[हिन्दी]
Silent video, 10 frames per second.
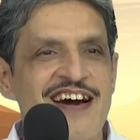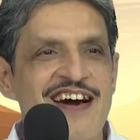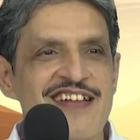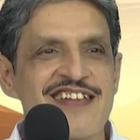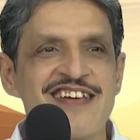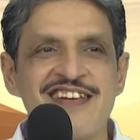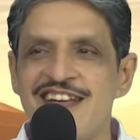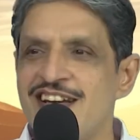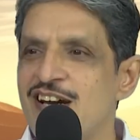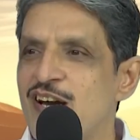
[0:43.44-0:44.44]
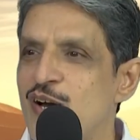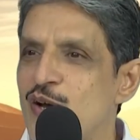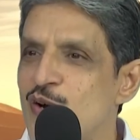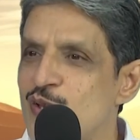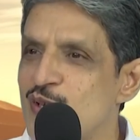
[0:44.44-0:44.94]
हर दिन
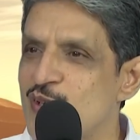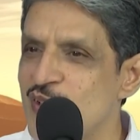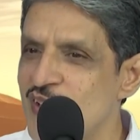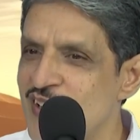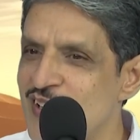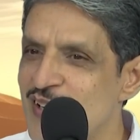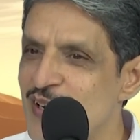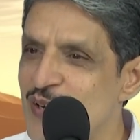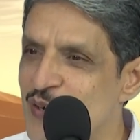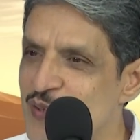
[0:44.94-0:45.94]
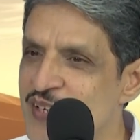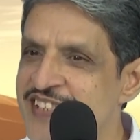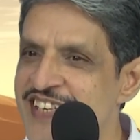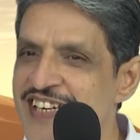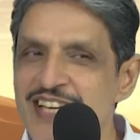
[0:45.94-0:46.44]
खुद को खुद
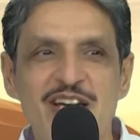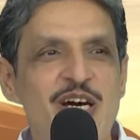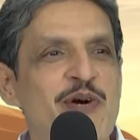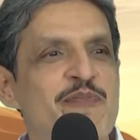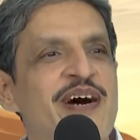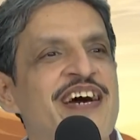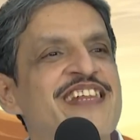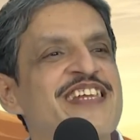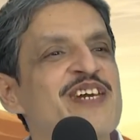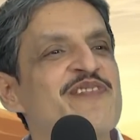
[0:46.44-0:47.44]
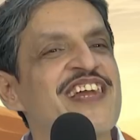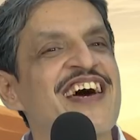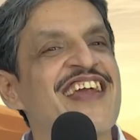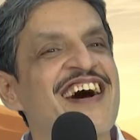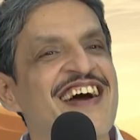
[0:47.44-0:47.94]
से बेहतर
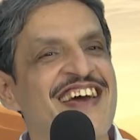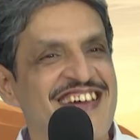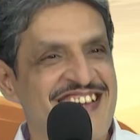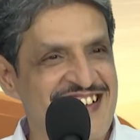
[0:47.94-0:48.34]
बनाना है